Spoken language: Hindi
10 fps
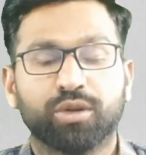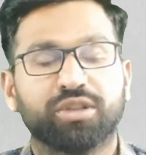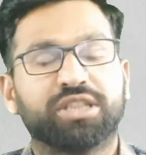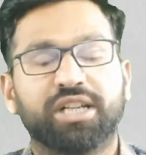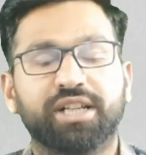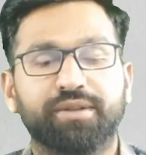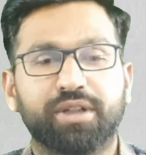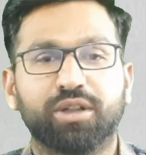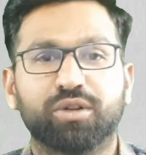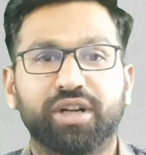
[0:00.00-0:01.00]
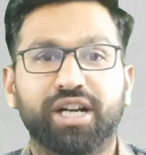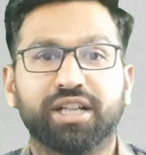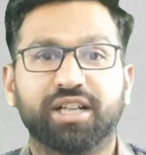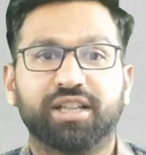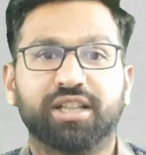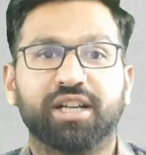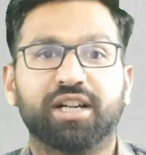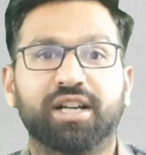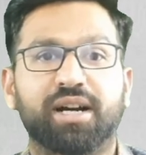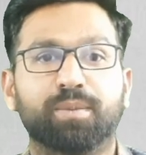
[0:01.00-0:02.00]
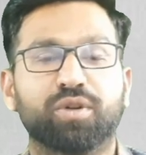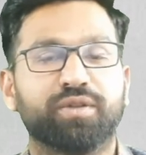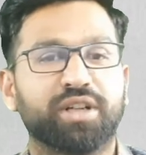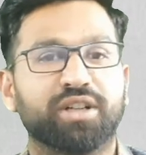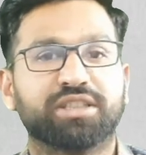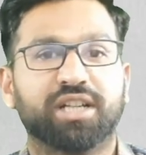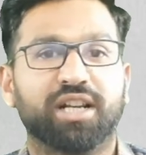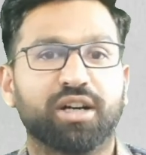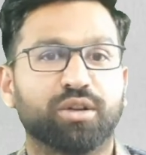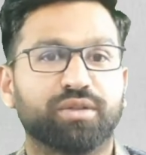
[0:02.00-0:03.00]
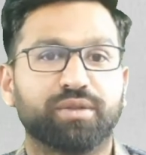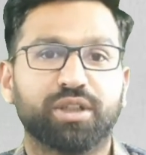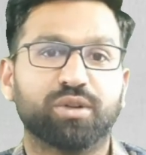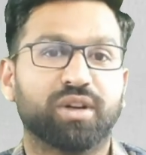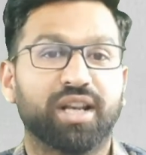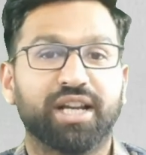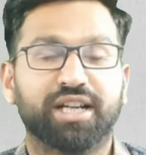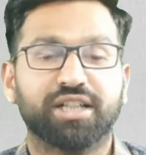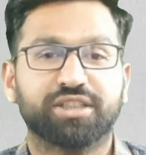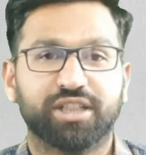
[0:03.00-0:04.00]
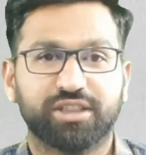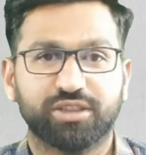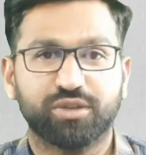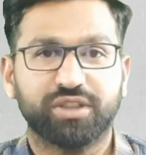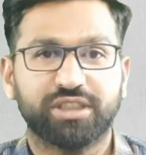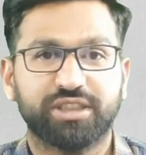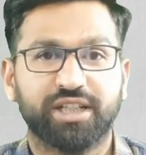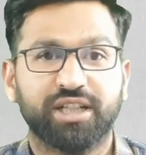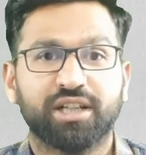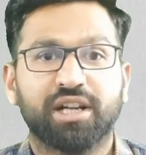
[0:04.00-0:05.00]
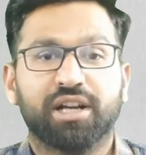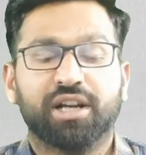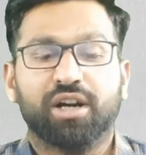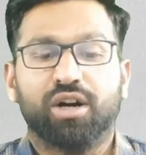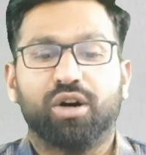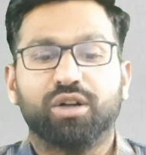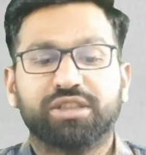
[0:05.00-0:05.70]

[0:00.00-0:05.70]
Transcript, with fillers: तो चलिए वीडियो को एंड करते हैं अगर आपको वीडियो अच्छा लगा हो तो वीडियो को लाइक एंड शेयर ज़रूर कीजिए और